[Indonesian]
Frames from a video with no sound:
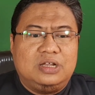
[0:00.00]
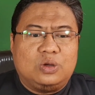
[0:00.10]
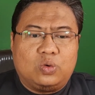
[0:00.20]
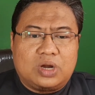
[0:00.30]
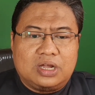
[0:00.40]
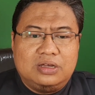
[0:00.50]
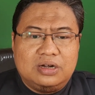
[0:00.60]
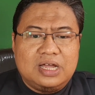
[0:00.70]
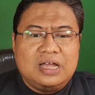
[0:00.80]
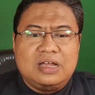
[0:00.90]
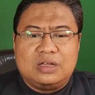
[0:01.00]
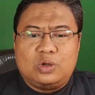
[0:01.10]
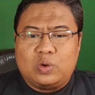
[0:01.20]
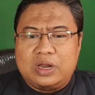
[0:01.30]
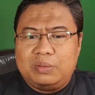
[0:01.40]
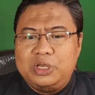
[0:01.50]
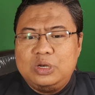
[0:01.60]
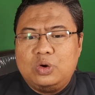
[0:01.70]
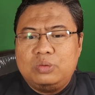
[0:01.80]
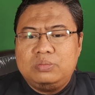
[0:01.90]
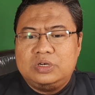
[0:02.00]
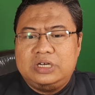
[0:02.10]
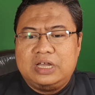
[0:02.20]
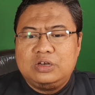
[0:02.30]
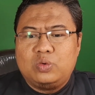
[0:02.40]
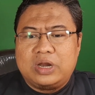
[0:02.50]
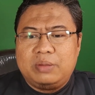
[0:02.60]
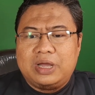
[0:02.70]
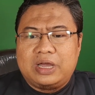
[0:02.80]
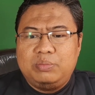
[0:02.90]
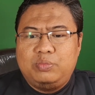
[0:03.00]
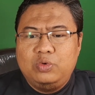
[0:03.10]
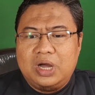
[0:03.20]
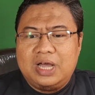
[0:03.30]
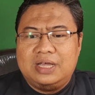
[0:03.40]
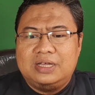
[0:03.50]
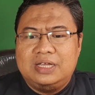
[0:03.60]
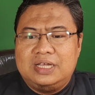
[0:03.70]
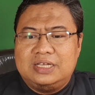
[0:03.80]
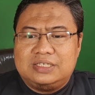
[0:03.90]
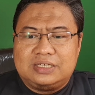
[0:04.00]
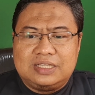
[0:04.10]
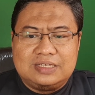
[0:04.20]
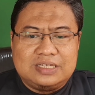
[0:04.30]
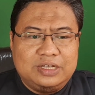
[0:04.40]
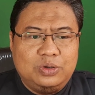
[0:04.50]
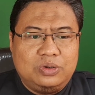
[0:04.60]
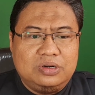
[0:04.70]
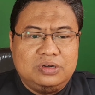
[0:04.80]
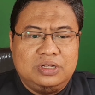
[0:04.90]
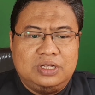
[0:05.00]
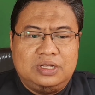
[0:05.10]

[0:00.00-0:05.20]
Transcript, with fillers: kurang gerak, kurang minum dan kurang makan buah serta sayur